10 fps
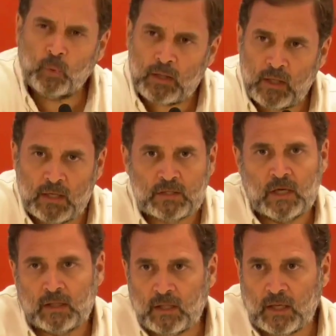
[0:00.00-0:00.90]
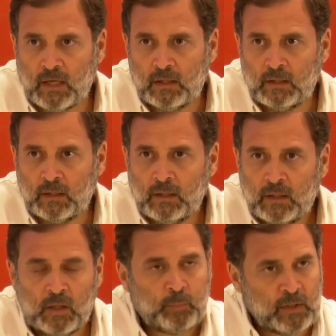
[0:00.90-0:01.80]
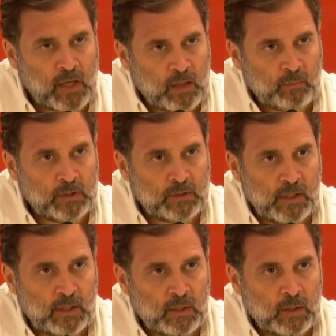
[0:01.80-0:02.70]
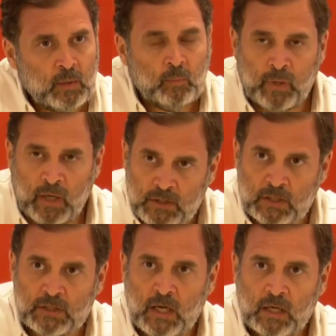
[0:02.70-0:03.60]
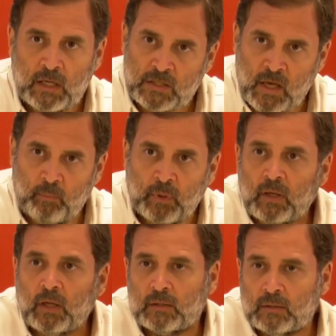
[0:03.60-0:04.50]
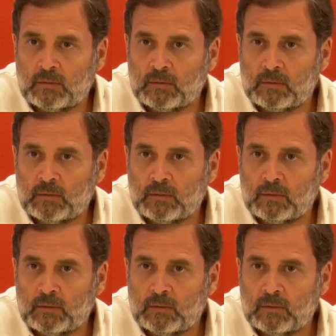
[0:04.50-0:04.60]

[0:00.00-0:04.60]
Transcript: पूरा देश जानता है कि प्रधानमंत्री भ्रष्टाचार के चैंपियन है